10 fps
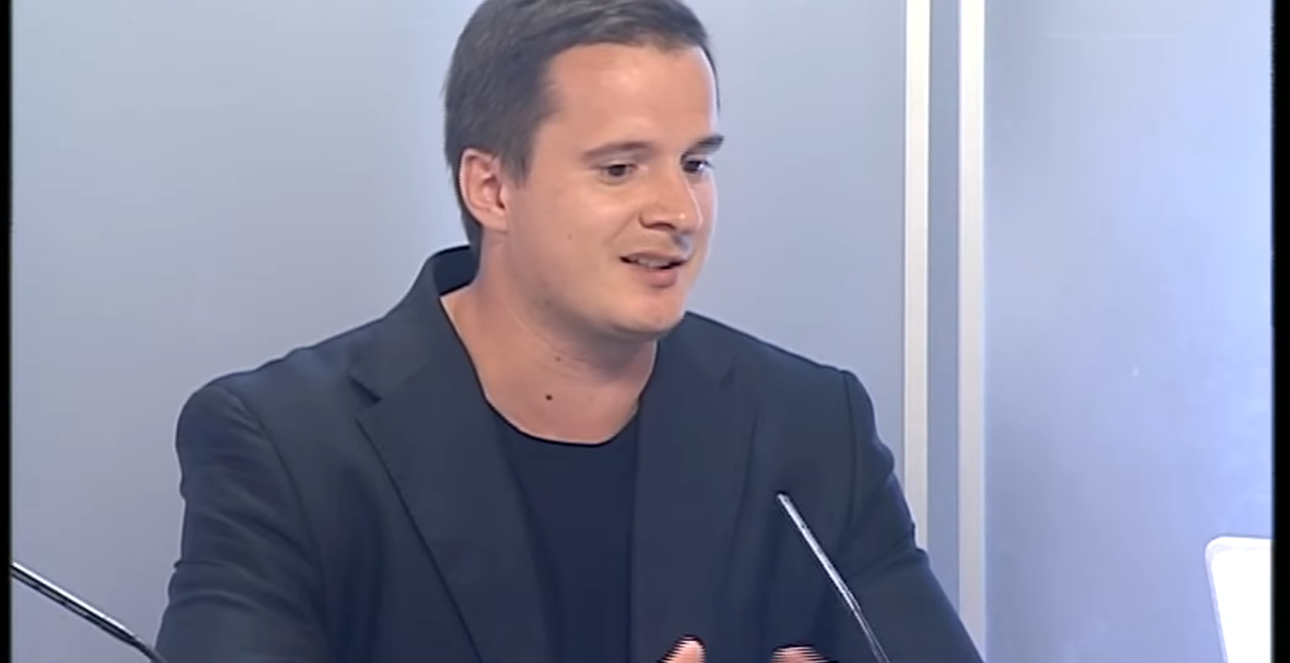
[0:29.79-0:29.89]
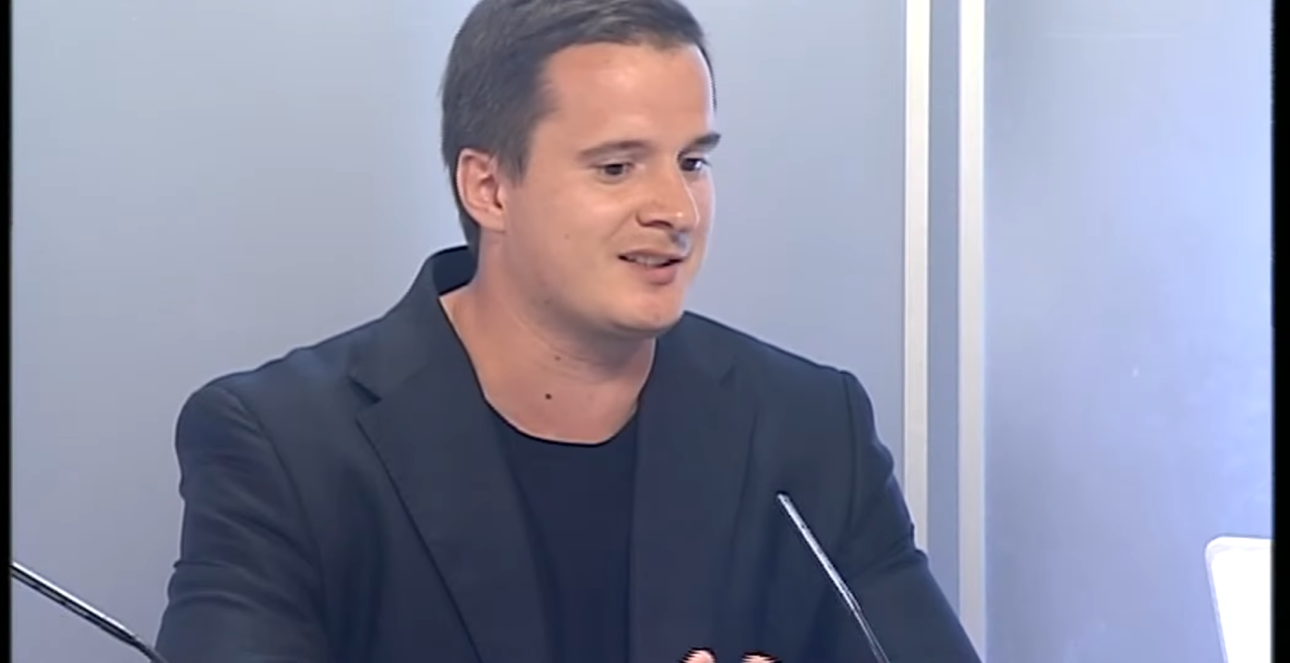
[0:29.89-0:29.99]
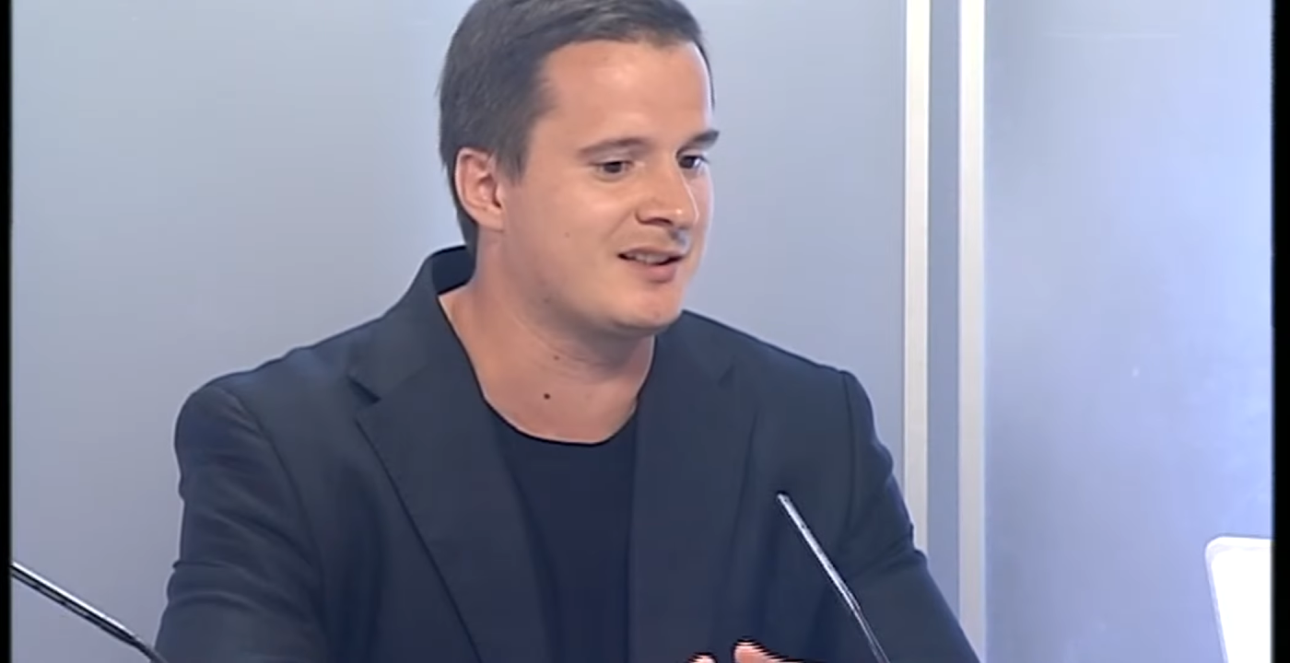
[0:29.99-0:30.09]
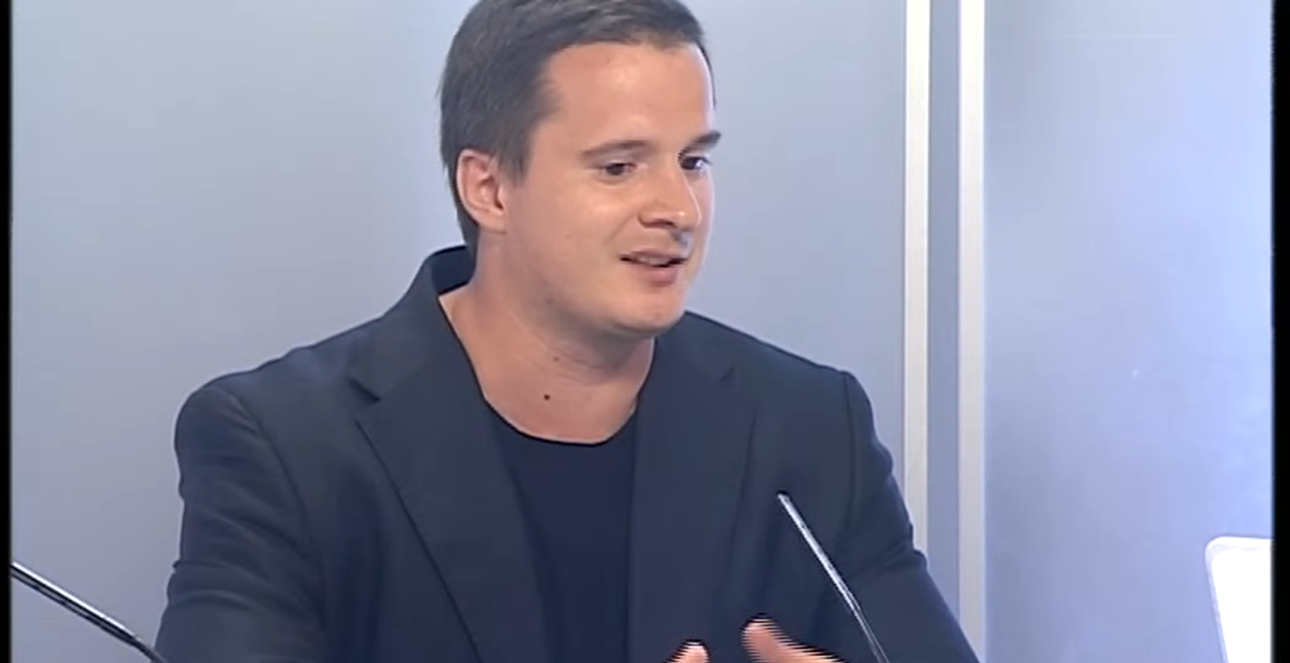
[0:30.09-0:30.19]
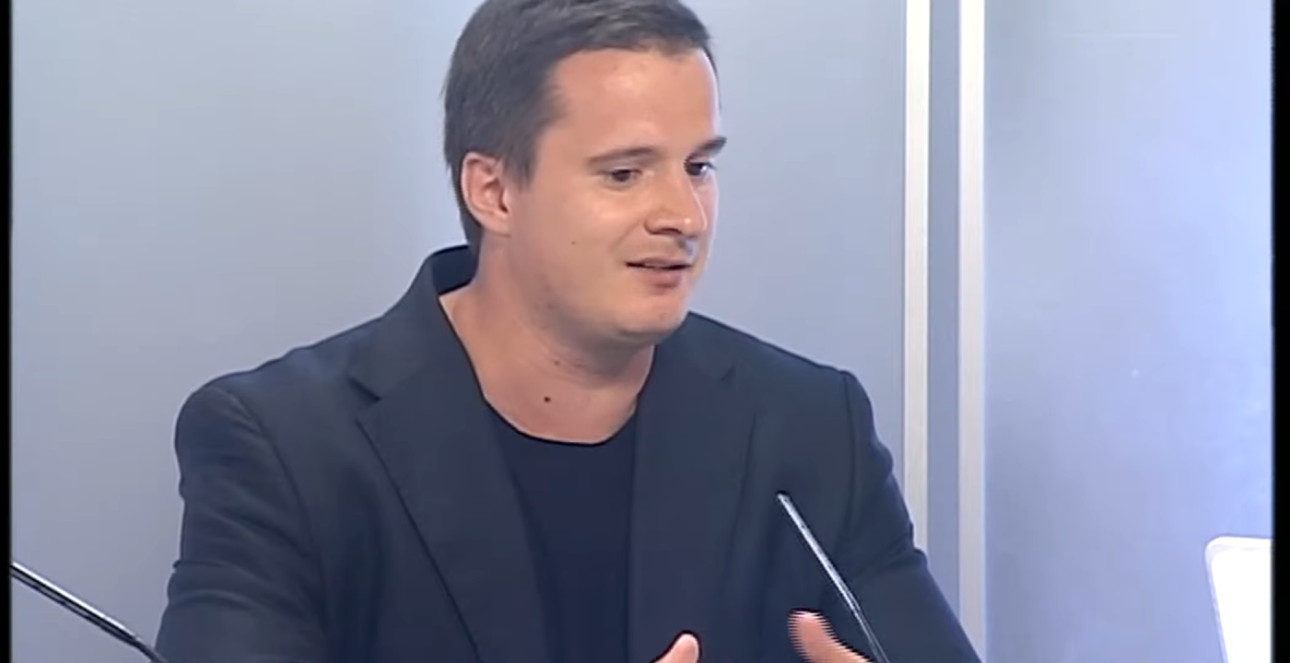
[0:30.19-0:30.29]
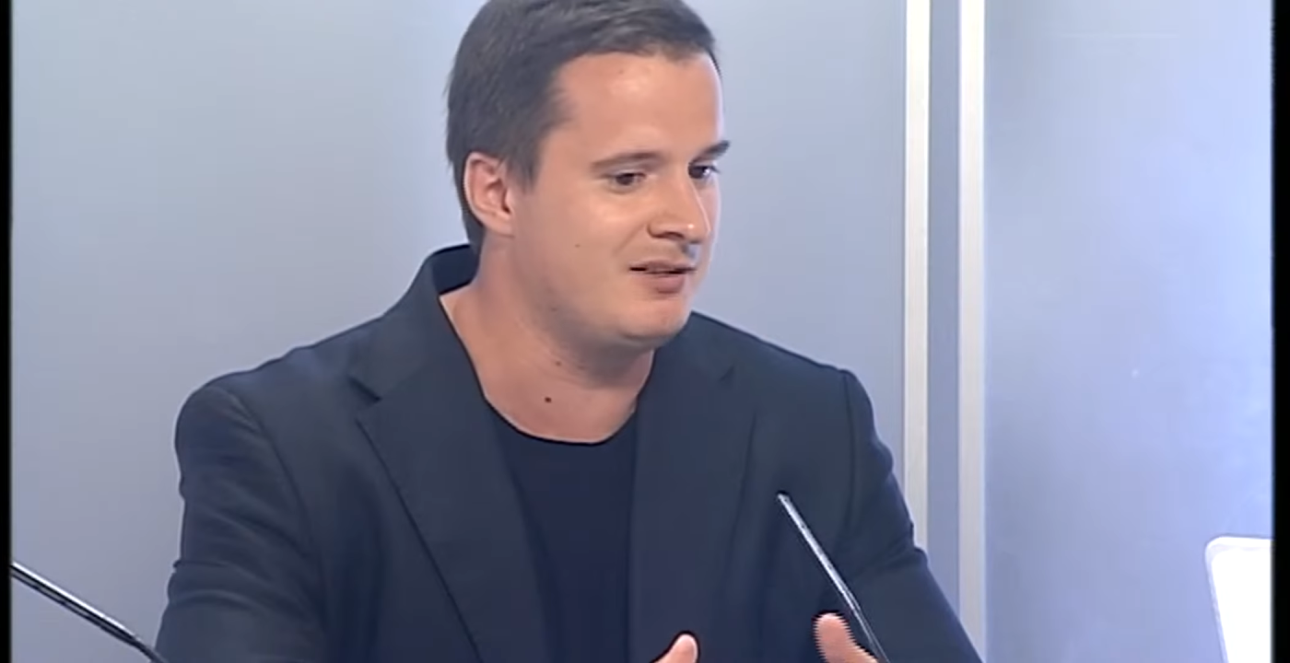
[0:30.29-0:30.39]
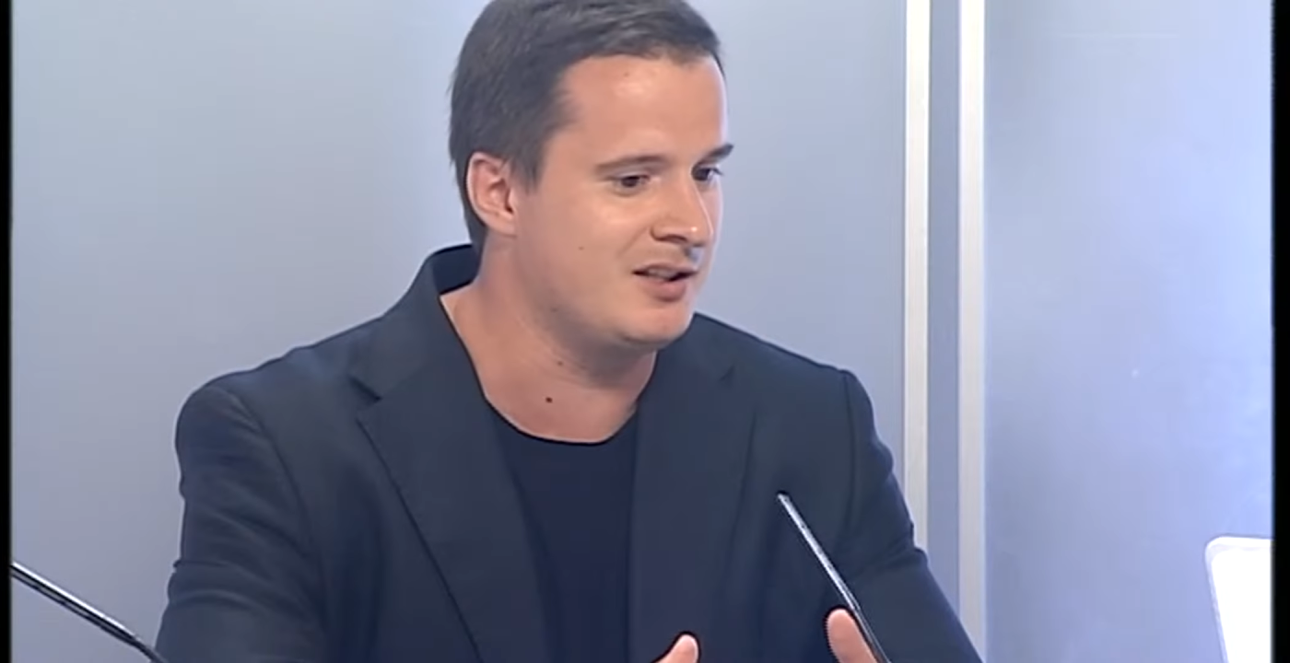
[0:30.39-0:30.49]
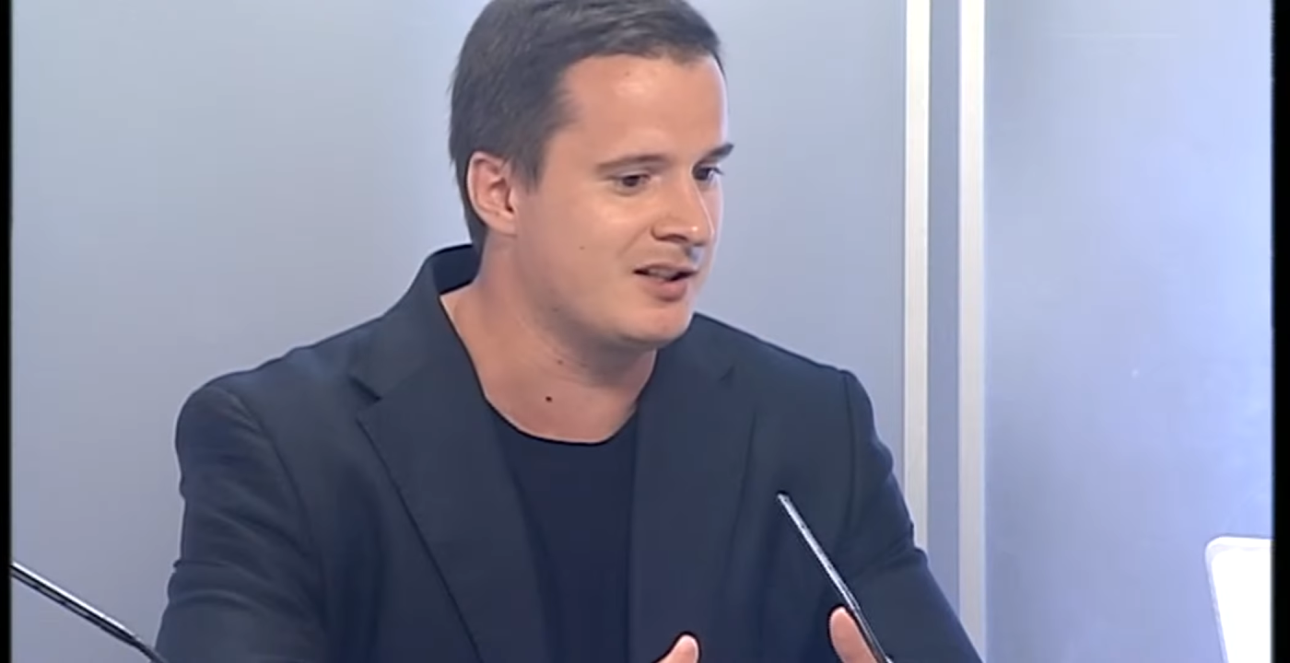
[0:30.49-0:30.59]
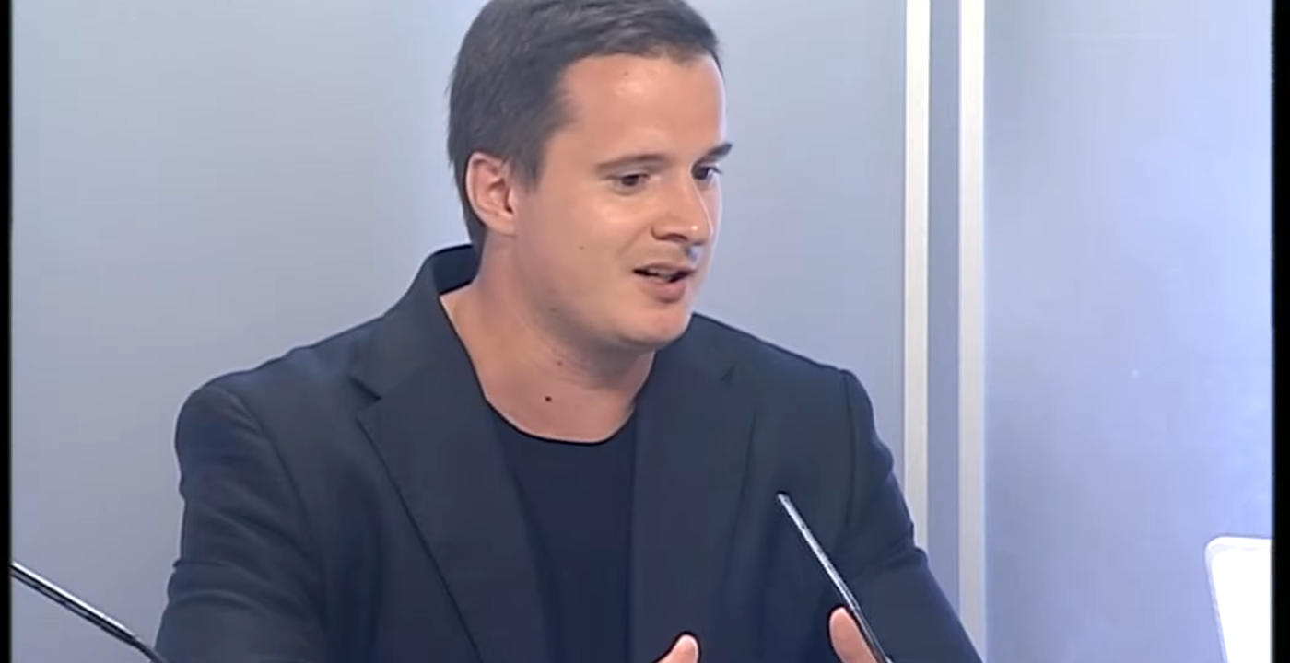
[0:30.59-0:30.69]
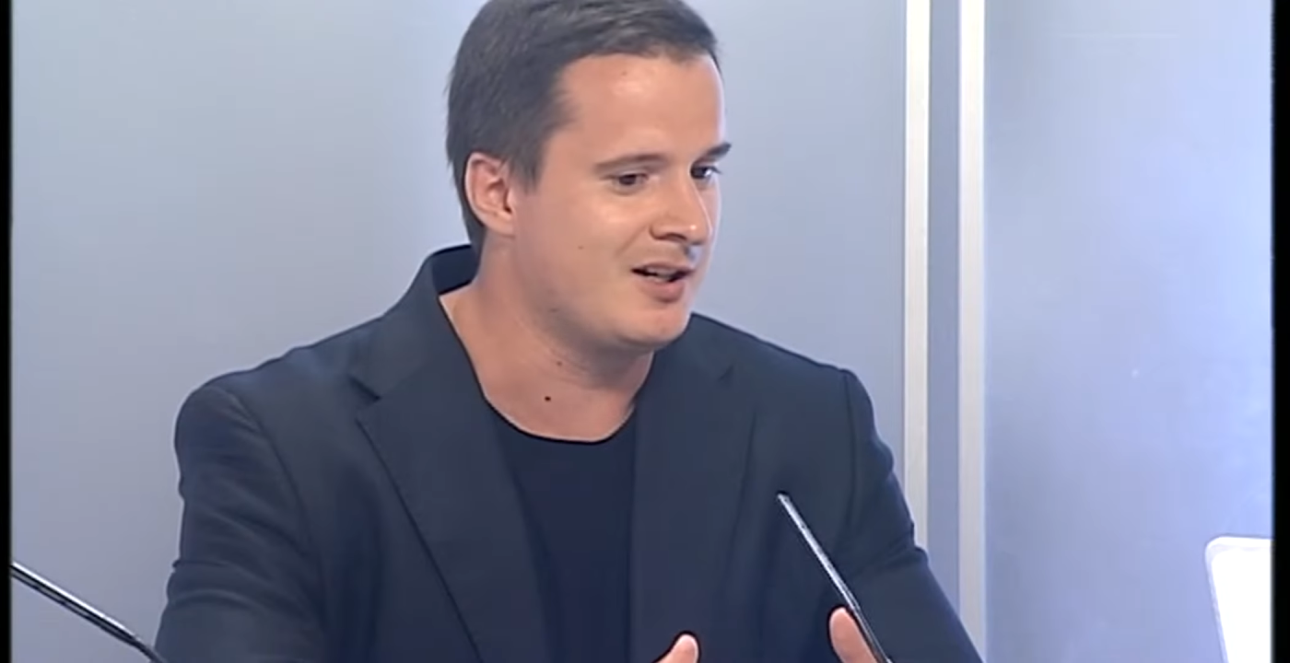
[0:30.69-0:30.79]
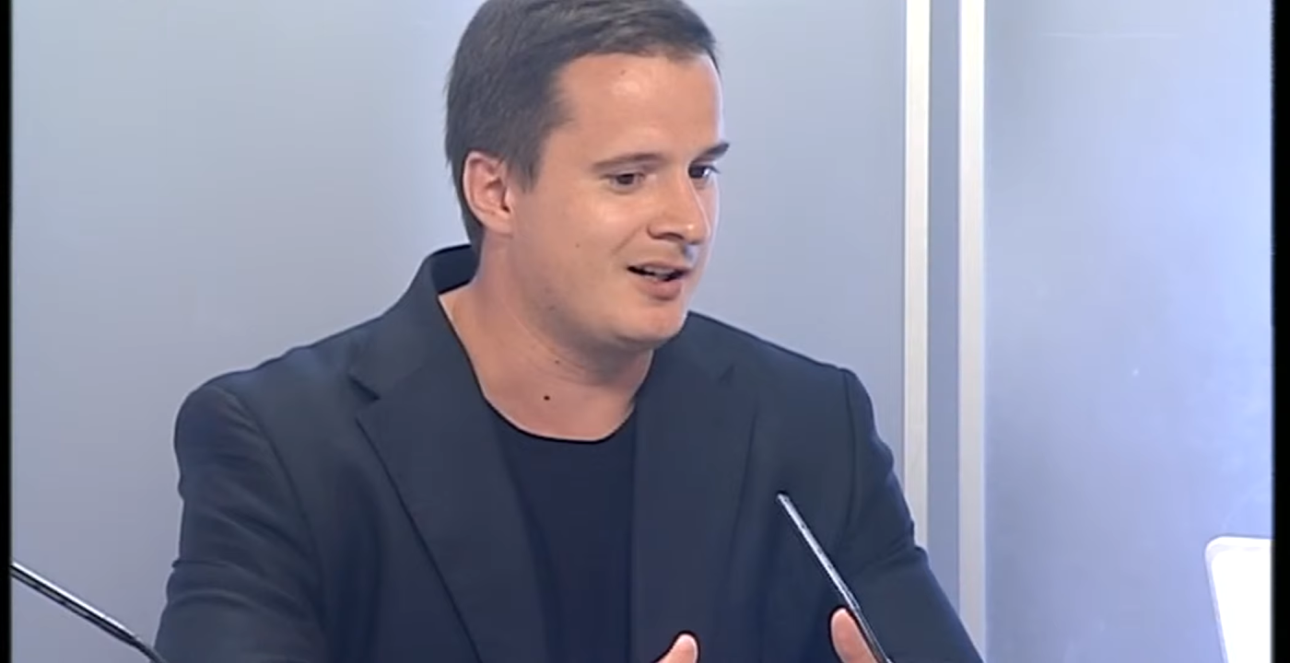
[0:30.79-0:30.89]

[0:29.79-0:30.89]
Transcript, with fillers: остановить